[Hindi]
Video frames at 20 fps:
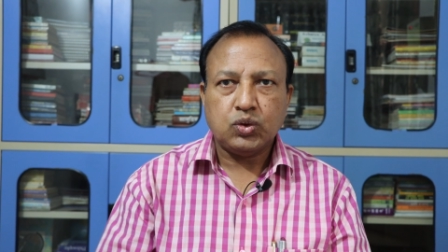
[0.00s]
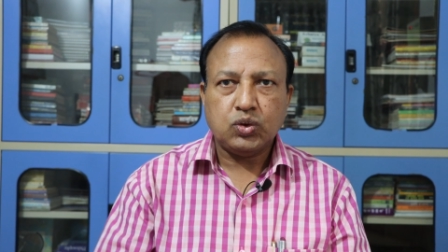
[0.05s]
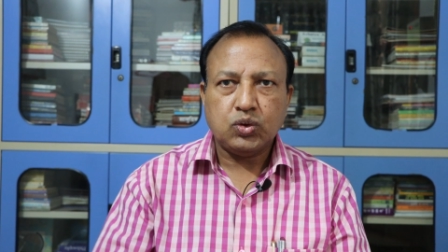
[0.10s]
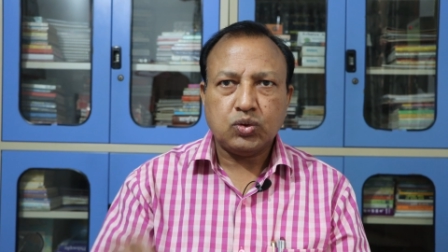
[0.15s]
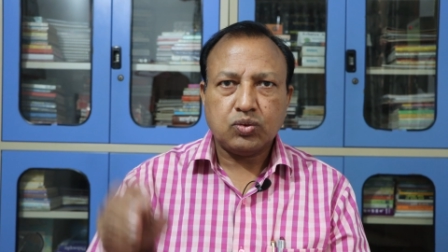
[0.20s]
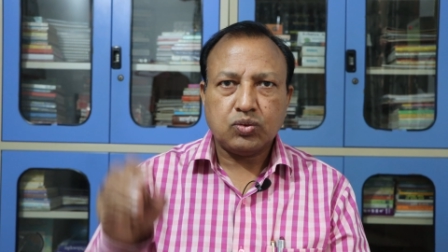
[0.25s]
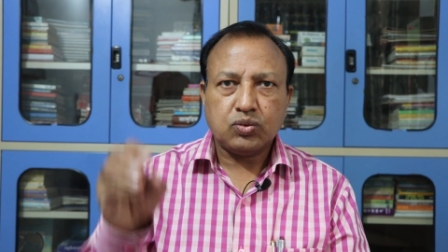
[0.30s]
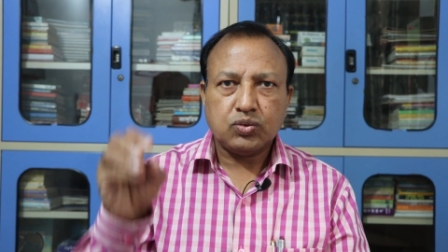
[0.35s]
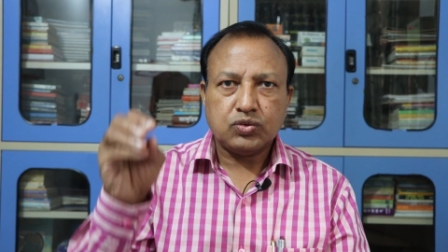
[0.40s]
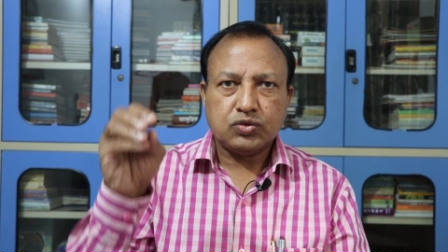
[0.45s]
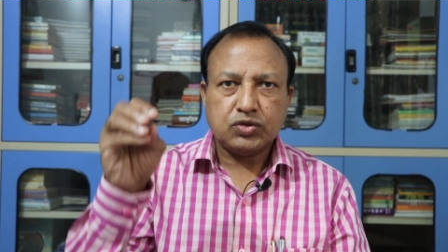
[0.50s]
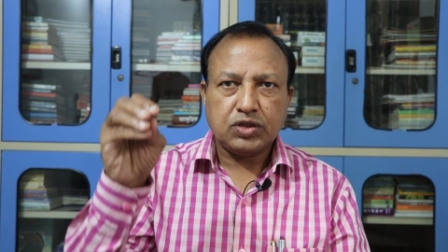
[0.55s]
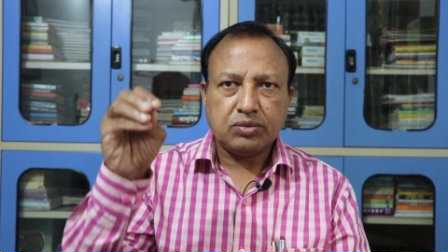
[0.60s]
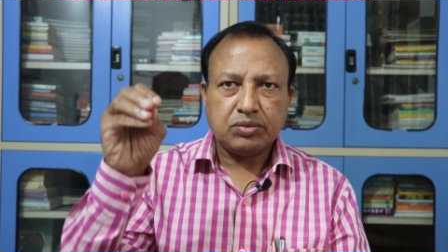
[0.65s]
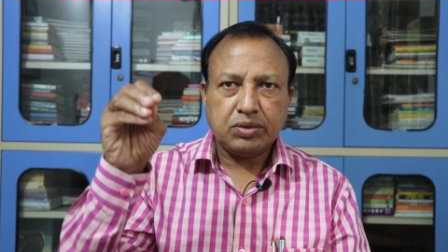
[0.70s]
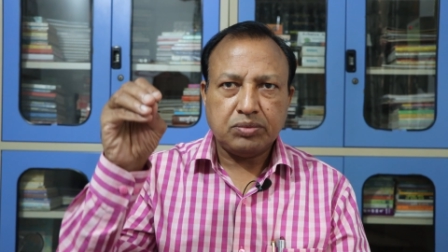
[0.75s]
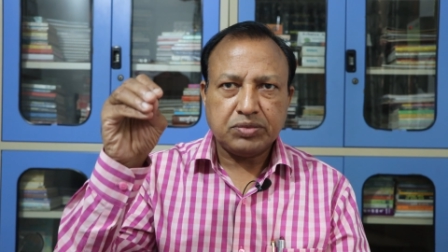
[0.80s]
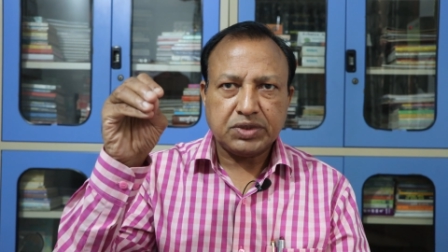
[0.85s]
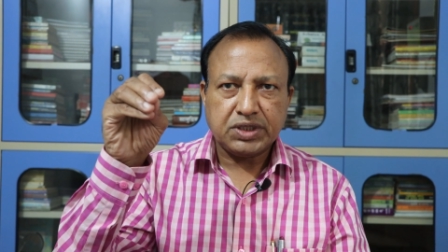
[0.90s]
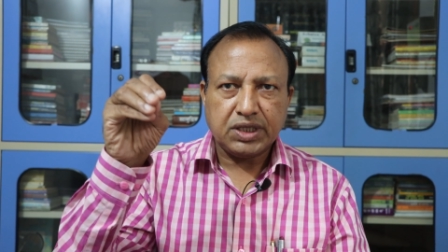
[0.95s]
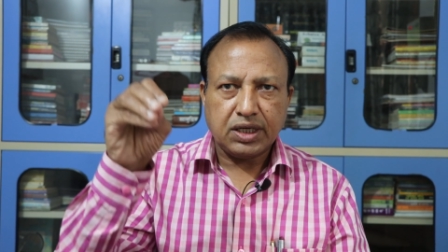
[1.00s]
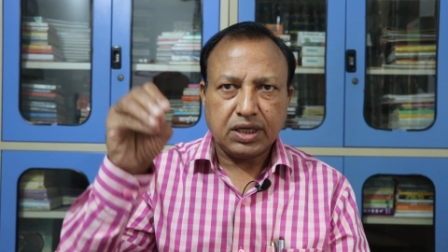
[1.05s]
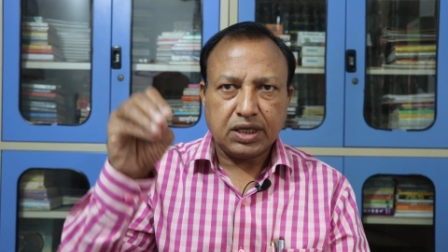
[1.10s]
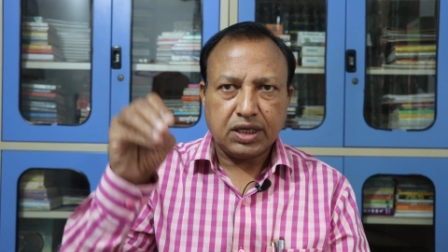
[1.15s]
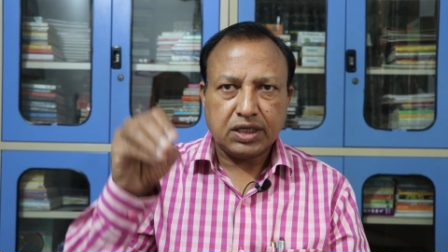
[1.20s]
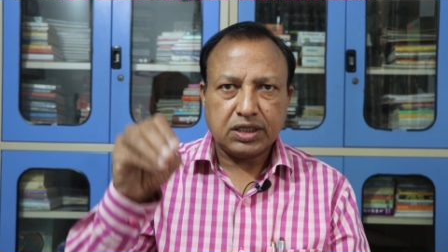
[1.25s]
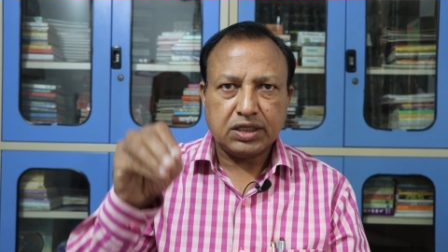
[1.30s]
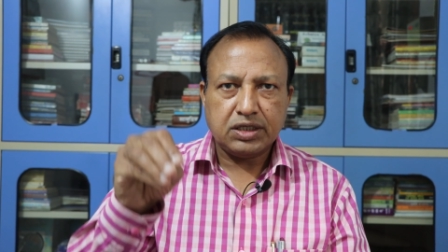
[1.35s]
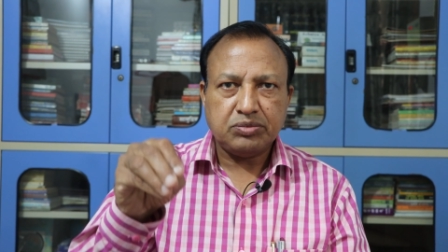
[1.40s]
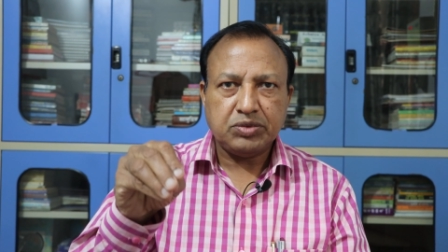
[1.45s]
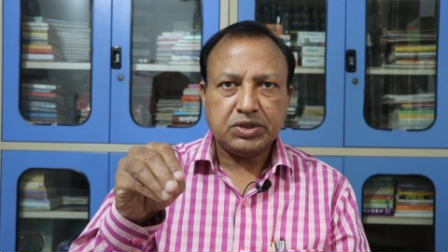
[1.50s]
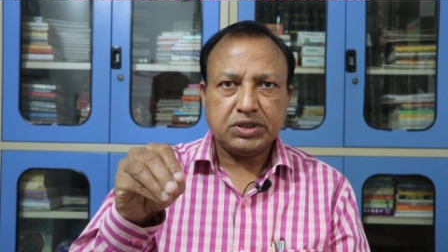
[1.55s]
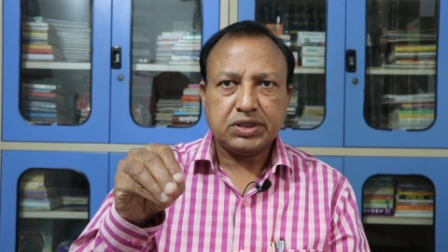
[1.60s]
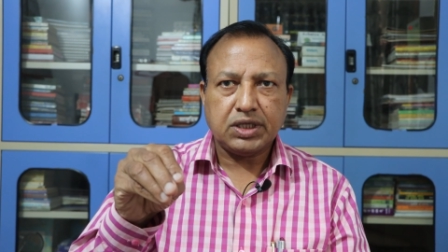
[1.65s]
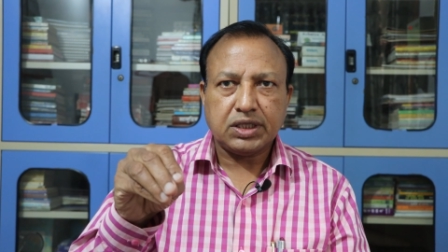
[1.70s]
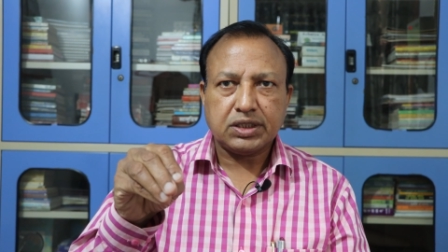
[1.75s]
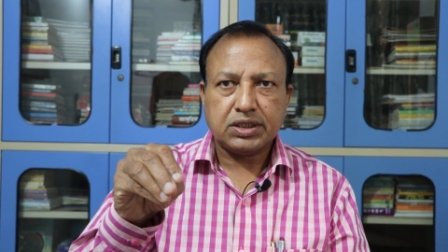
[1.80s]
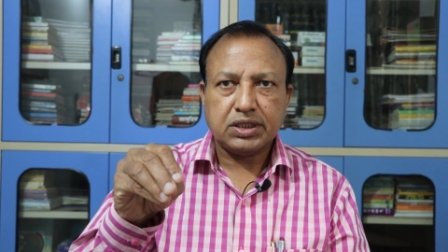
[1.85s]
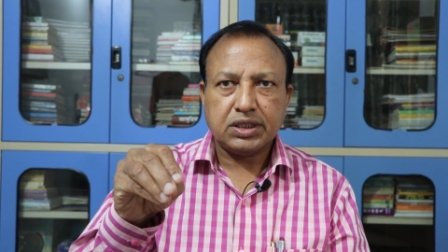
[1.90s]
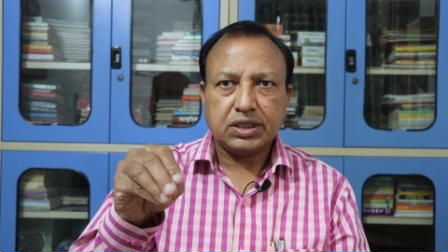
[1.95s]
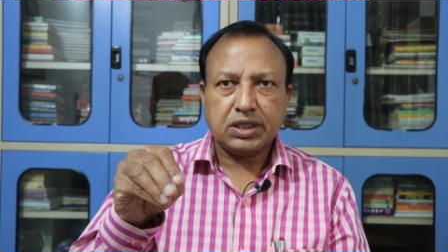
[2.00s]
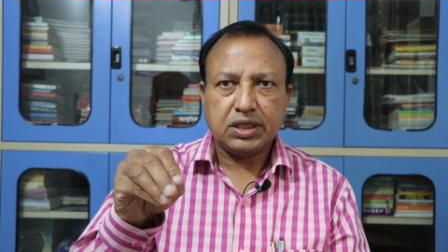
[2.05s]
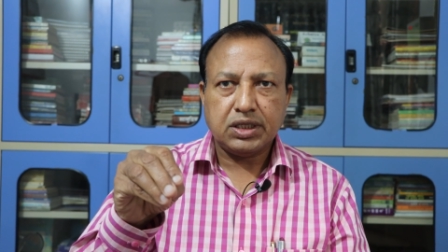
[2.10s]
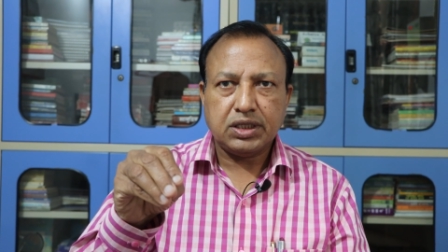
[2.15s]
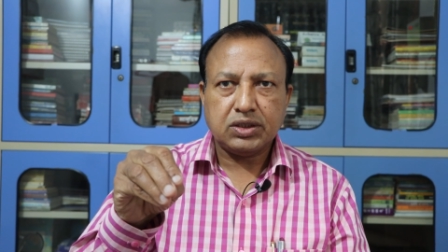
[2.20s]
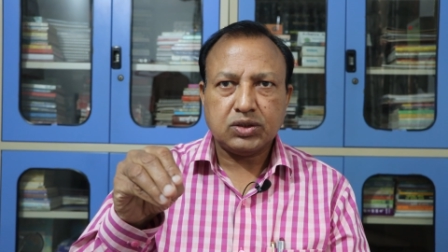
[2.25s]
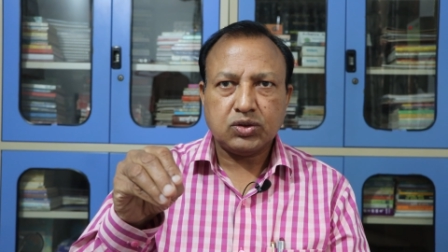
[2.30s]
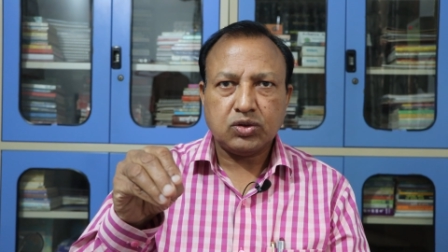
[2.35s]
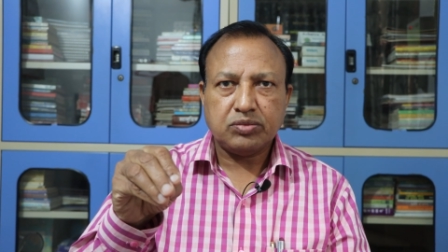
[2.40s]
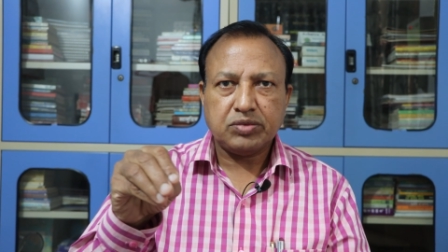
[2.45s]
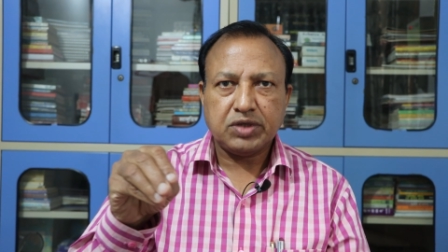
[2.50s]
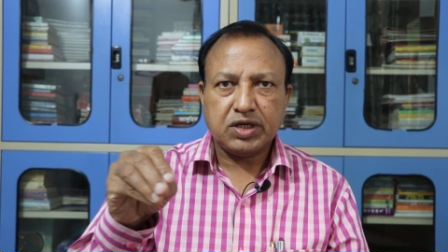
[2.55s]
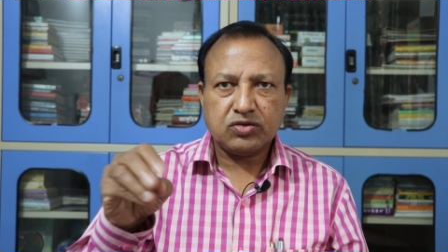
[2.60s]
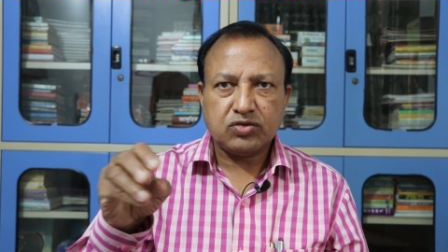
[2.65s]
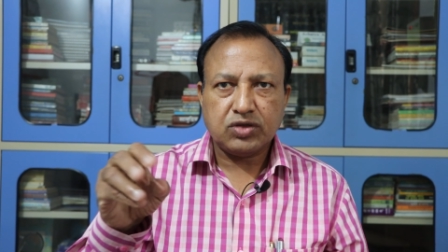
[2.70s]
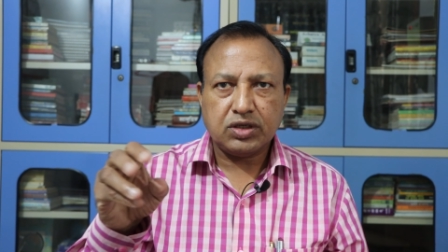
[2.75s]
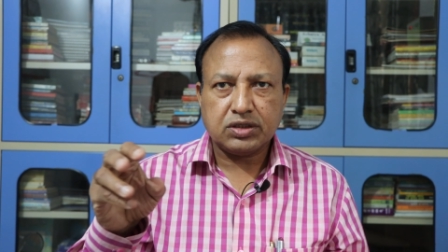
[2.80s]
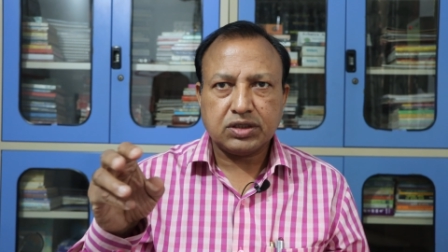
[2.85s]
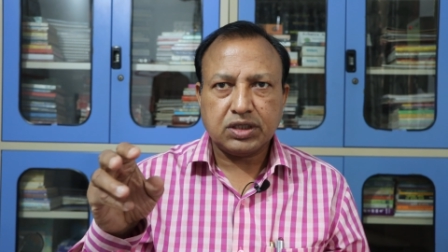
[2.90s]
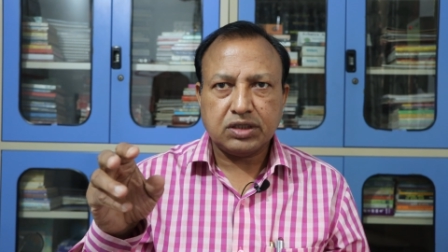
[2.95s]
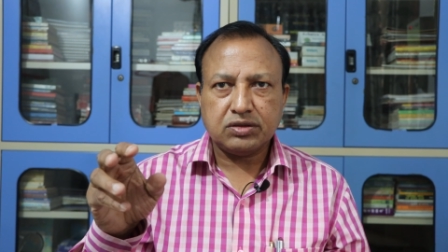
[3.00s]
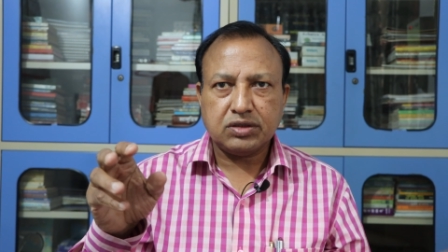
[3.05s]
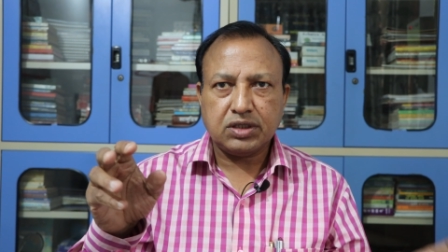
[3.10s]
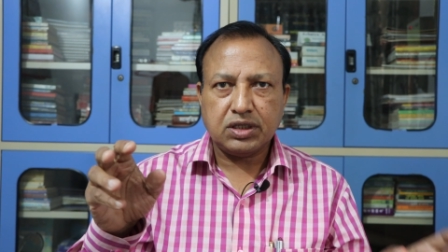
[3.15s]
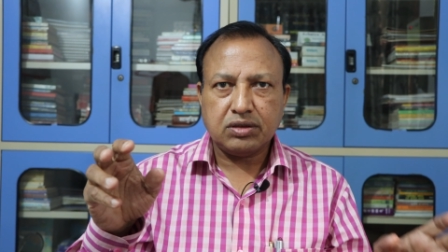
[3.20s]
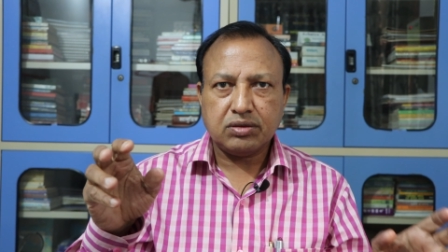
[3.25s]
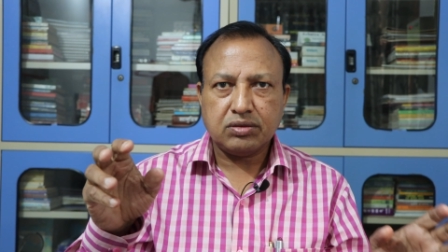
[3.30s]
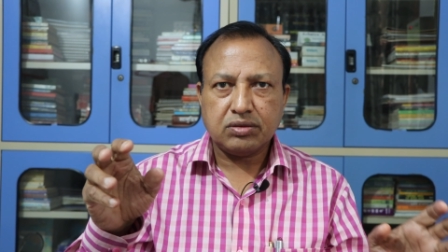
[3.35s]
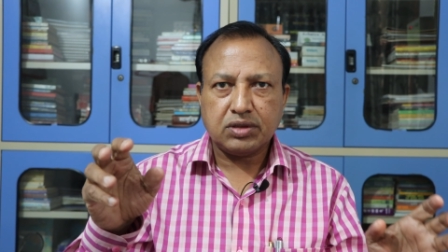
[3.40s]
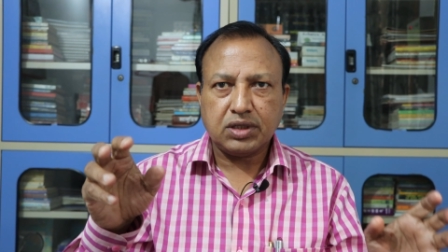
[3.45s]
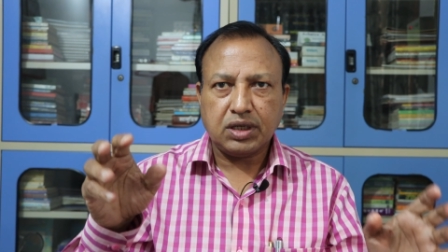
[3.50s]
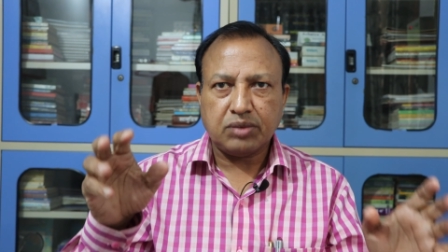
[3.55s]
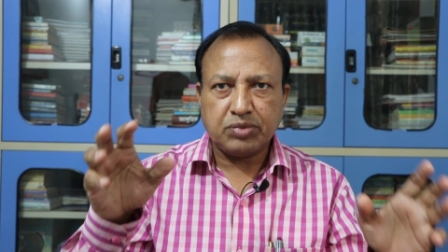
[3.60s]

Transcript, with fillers: तो जब हम तहखाने में जाते हैं तो हमें ऐसे लगता है इस तरह